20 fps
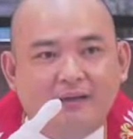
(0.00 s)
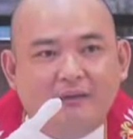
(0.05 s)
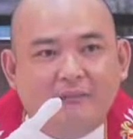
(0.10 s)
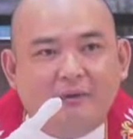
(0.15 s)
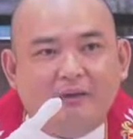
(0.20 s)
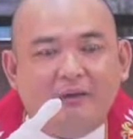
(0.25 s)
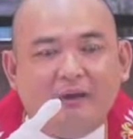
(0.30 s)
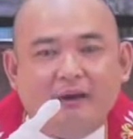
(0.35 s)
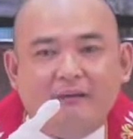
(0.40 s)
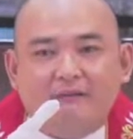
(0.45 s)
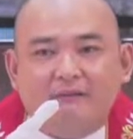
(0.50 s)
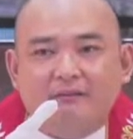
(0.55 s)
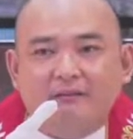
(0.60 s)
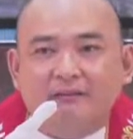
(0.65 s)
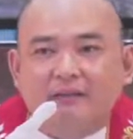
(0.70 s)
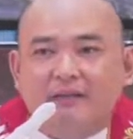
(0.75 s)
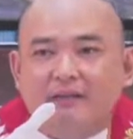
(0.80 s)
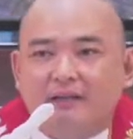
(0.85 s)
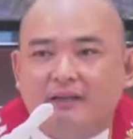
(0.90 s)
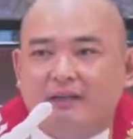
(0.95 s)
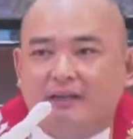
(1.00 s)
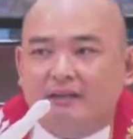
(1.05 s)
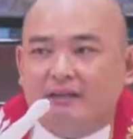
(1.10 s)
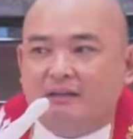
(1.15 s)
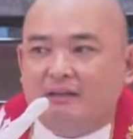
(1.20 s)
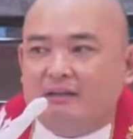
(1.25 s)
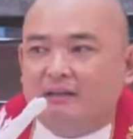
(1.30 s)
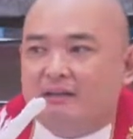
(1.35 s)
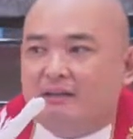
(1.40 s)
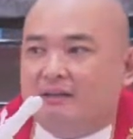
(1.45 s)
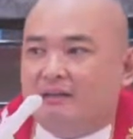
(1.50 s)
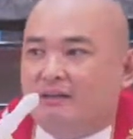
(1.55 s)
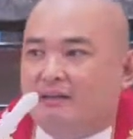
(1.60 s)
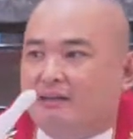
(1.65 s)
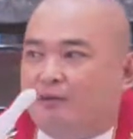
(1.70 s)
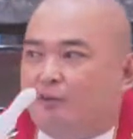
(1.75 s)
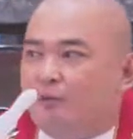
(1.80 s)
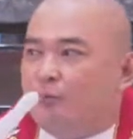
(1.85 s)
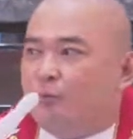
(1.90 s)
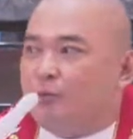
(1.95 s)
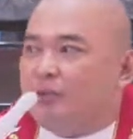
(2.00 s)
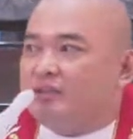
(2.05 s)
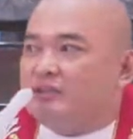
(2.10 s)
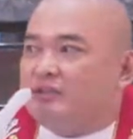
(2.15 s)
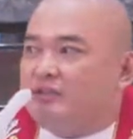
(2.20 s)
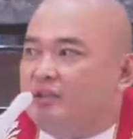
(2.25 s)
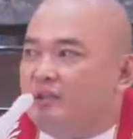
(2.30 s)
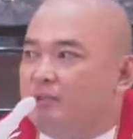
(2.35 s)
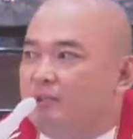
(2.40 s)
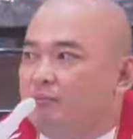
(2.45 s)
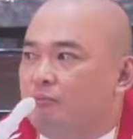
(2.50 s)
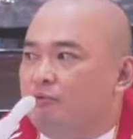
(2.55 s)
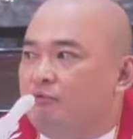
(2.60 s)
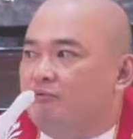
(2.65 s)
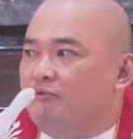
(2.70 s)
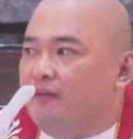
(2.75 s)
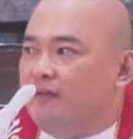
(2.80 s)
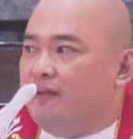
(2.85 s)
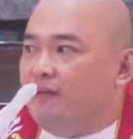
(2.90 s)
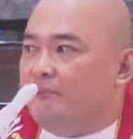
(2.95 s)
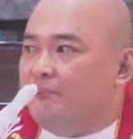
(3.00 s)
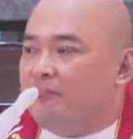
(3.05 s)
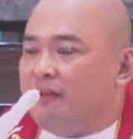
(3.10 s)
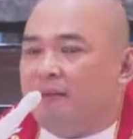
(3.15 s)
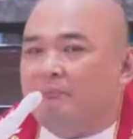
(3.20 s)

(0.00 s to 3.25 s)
Pero after watching the movie,